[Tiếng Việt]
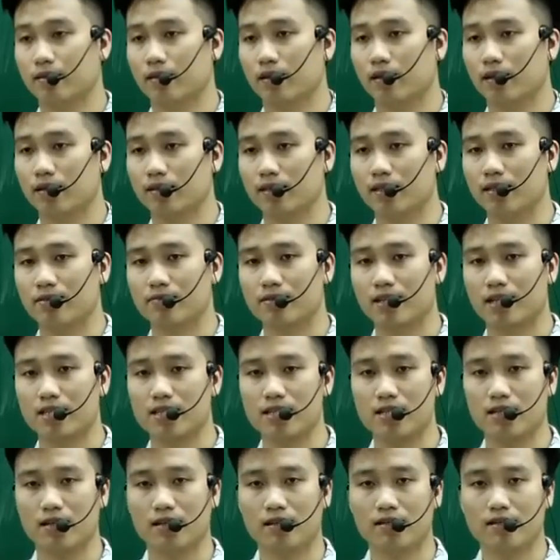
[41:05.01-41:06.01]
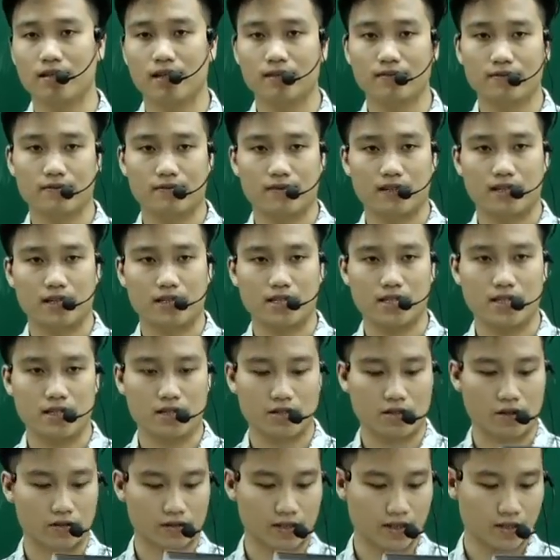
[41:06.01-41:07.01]
Đó là tìm giá trị lớn nhất và giá trị
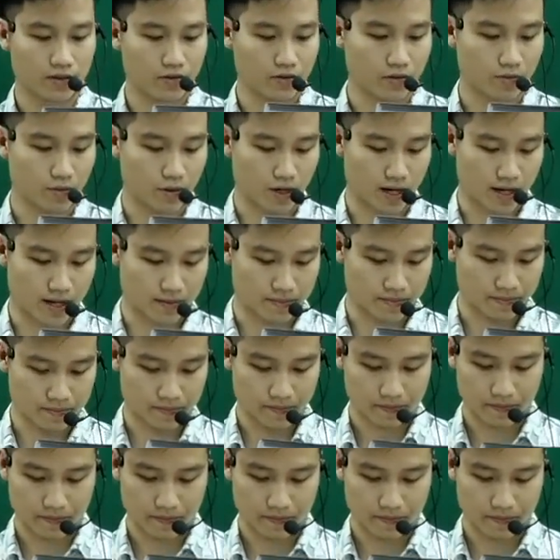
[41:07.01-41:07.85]
nhỏ nhất của một hàm.